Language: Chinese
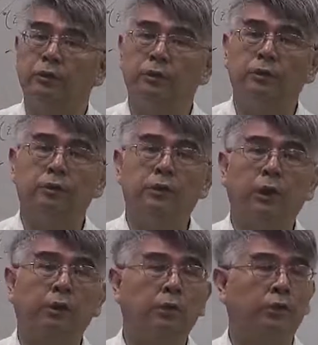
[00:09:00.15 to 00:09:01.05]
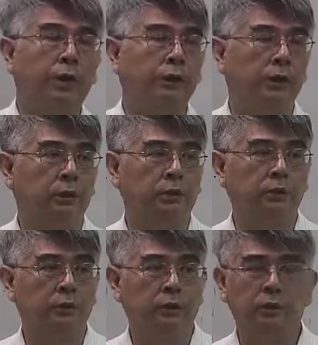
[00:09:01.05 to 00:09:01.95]
就是你找一个软体，或
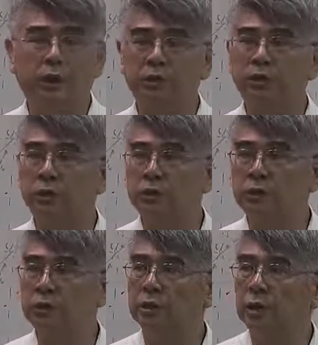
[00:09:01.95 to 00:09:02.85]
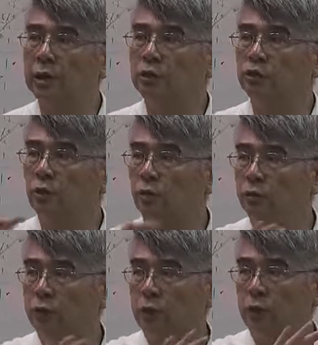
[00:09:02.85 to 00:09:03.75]
者是你写个程式，
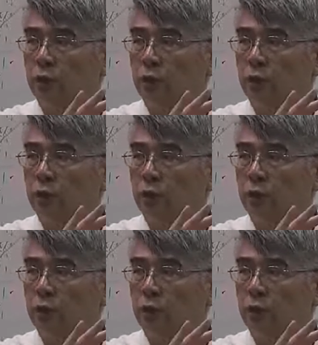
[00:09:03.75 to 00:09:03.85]
从这个